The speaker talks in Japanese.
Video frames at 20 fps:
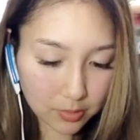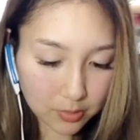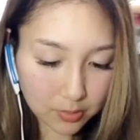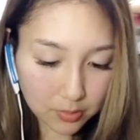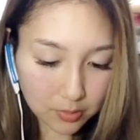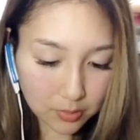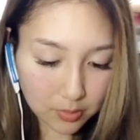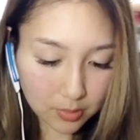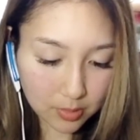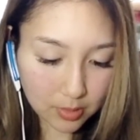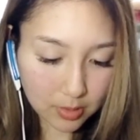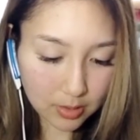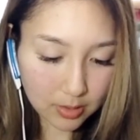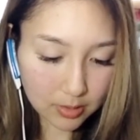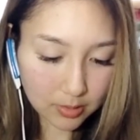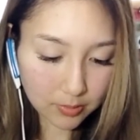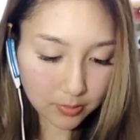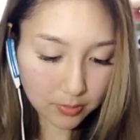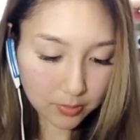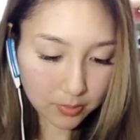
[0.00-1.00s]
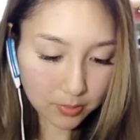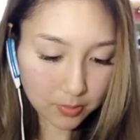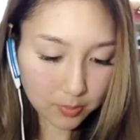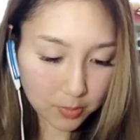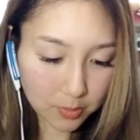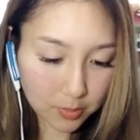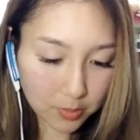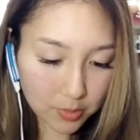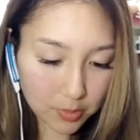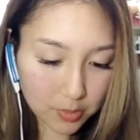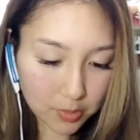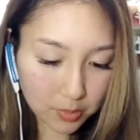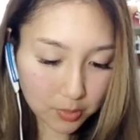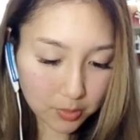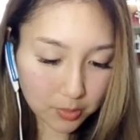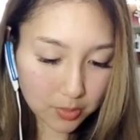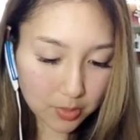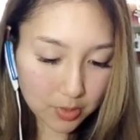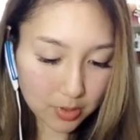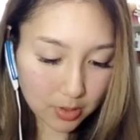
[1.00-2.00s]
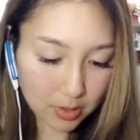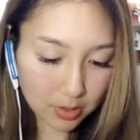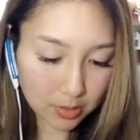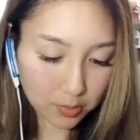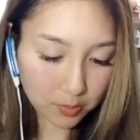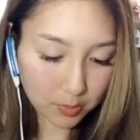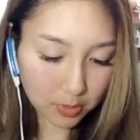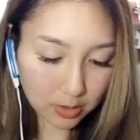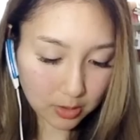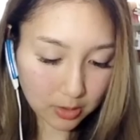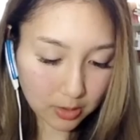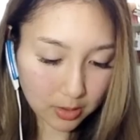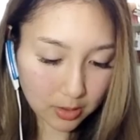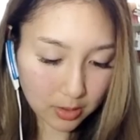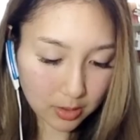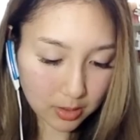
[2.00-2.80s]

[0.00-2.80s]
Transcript: ちょっと回復もうちょっと欲しいちょっと待って